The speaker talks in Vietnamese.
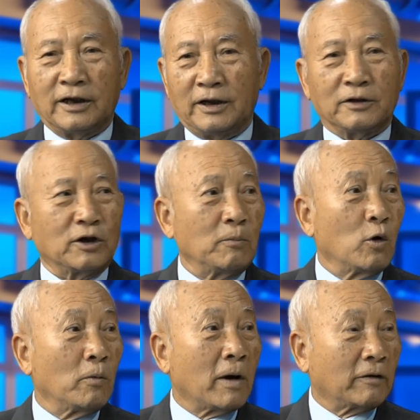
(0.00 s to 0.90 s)
thì sẽ
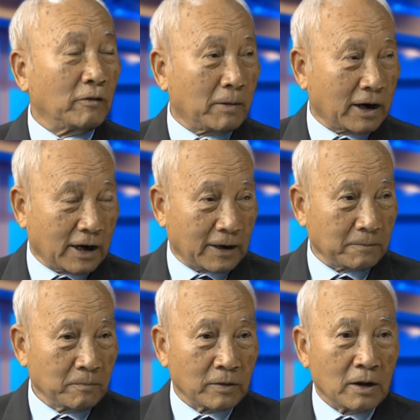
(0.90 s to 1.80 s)
buôn bán với Bắc à.
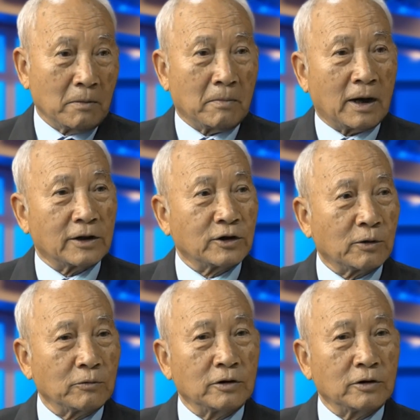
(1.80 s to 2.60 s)
Hàn mà trong